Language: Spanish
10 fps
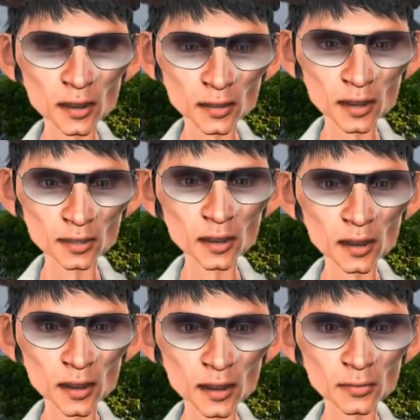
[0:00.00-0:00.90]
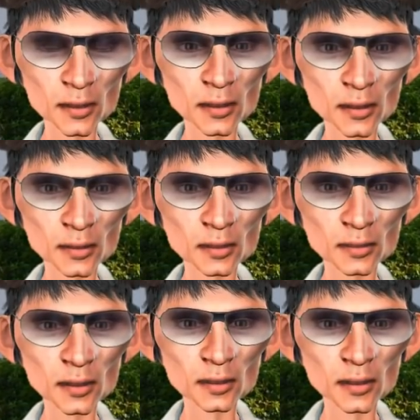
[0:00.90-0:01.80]
la harán saber de manera
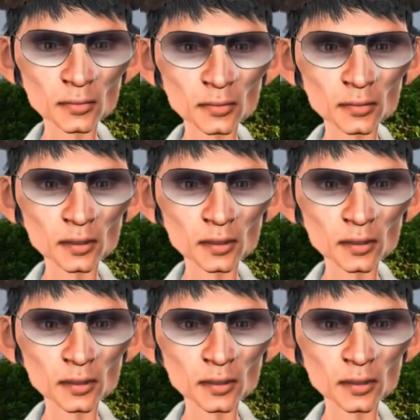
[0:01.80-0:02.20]
contundente,